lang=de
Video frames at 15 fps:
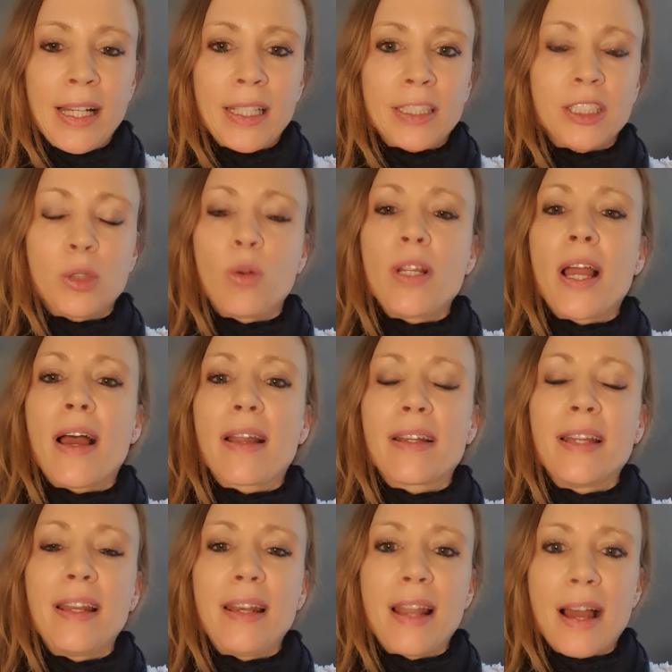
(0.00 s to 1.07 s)
Soja hat
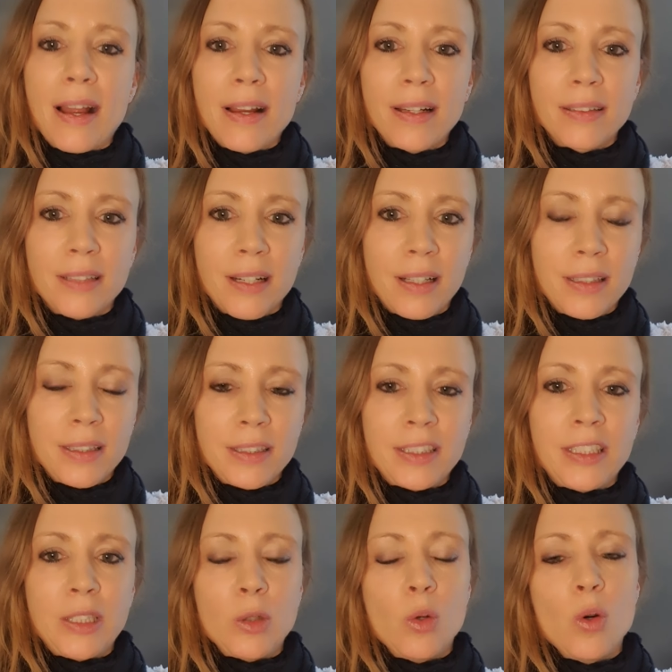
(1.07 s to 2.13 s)
eine lange
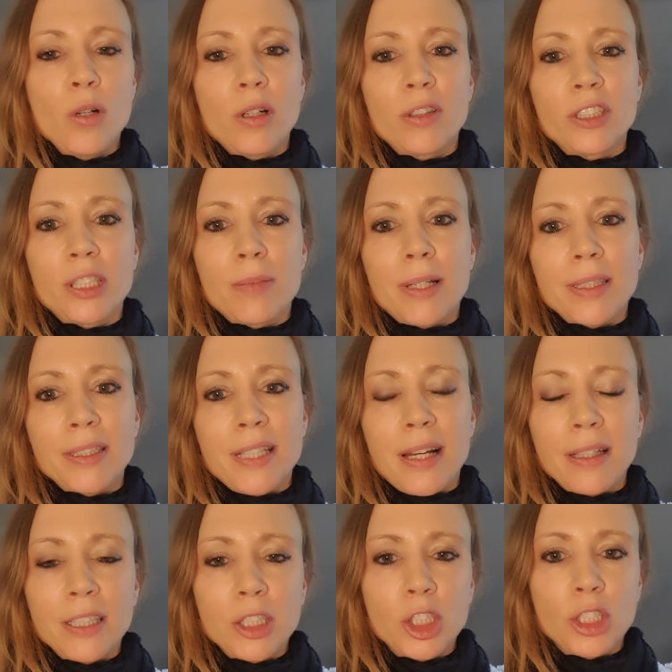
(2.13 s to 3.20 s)
Tradition aus dem
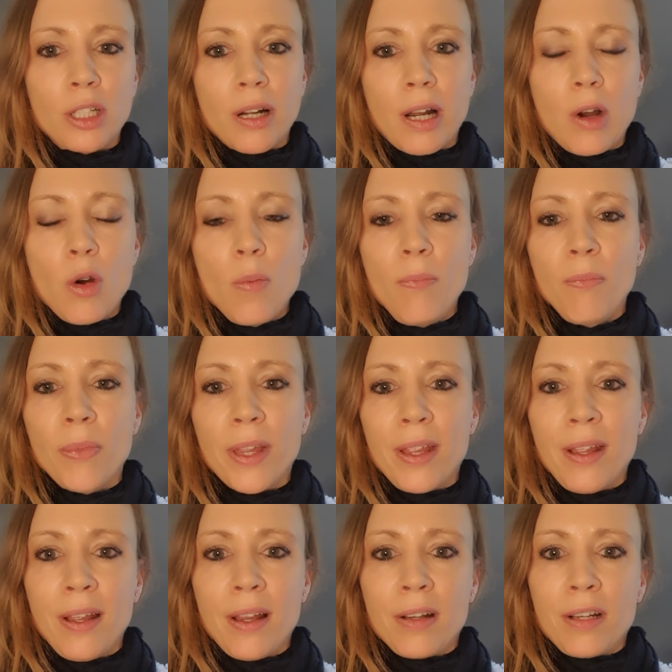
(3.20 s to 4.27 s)
asiatischen Raum.
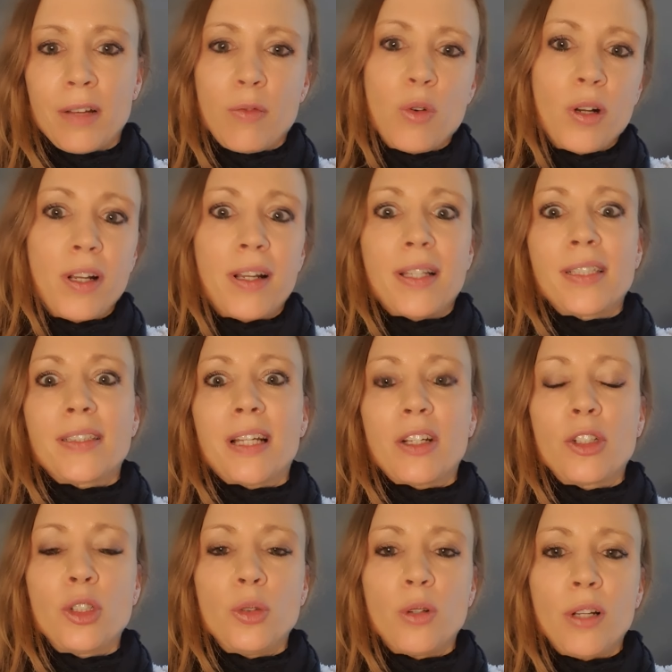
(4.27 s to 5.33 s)
Da wurde das
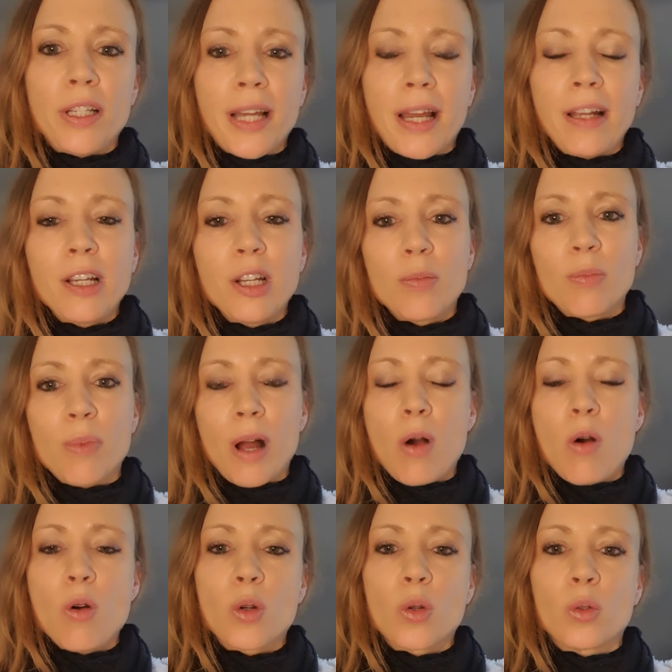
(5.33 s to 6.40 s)
natürlich
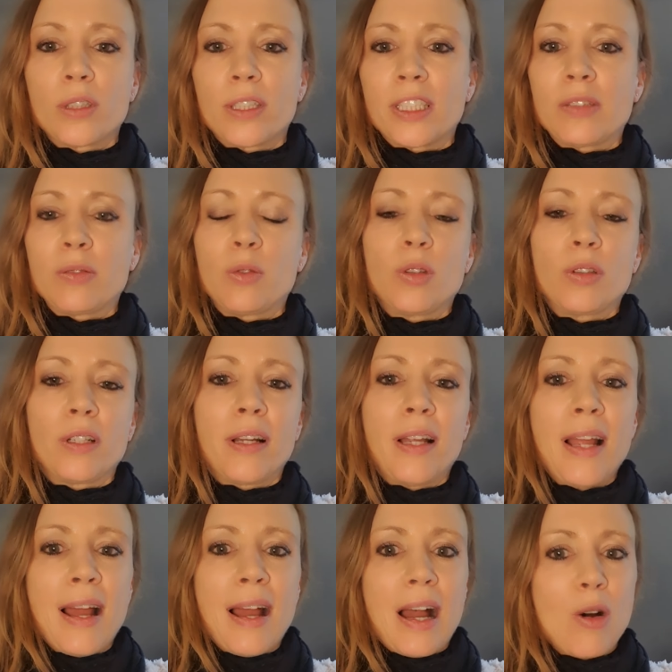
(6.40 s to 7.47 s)
angebaut und das wurde
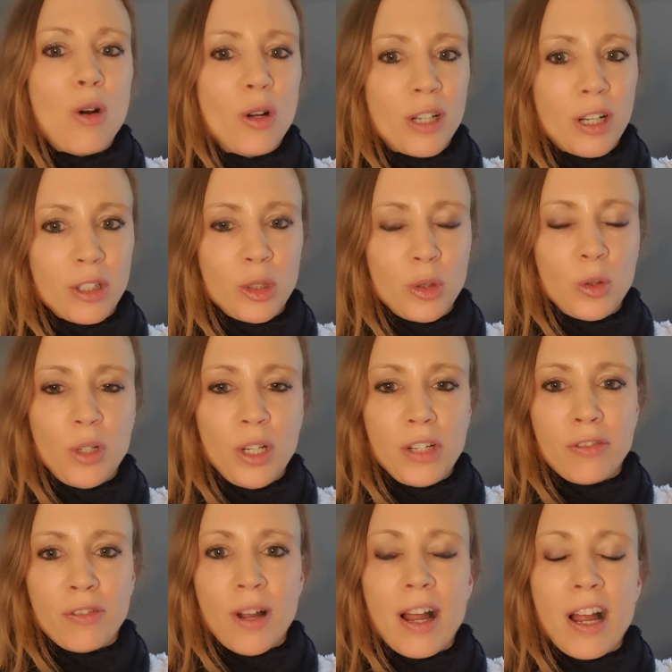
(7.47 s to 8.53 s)
auch natürlich
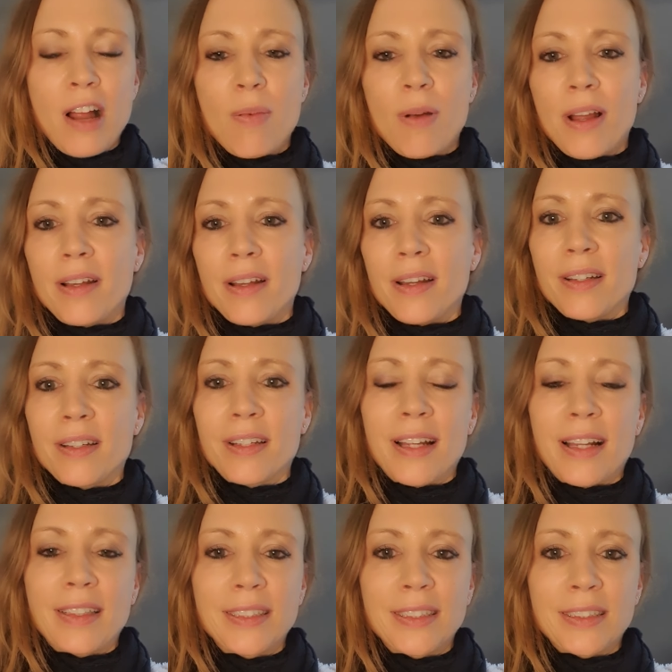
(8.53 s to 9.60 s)
verarbeitet,
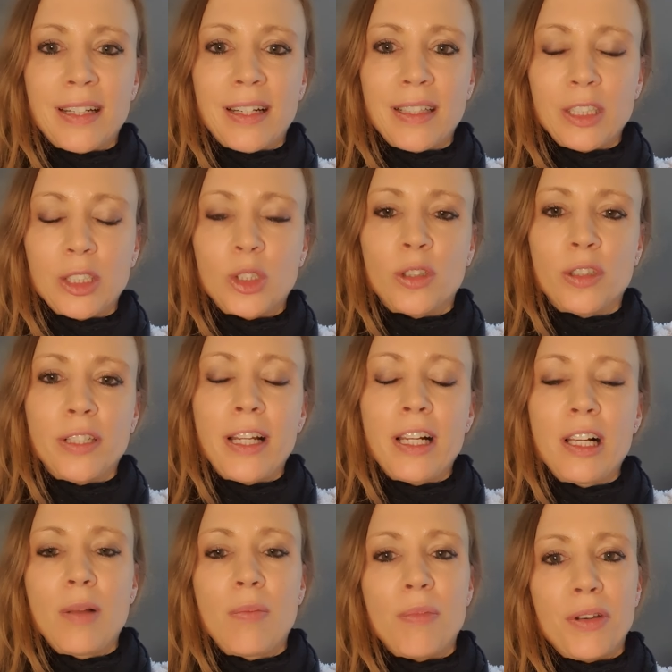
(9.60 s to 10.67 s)
ganz
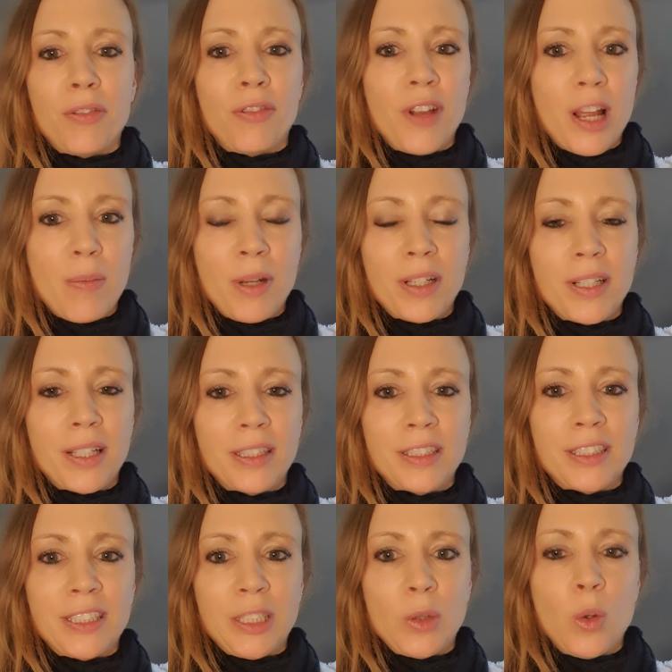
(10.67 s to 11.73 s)
traditionell mit
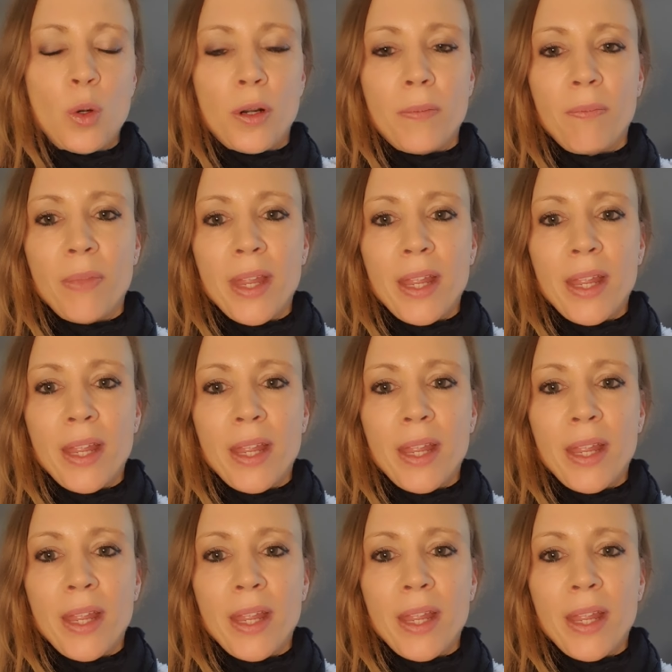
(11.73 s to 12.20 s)
Fermentation.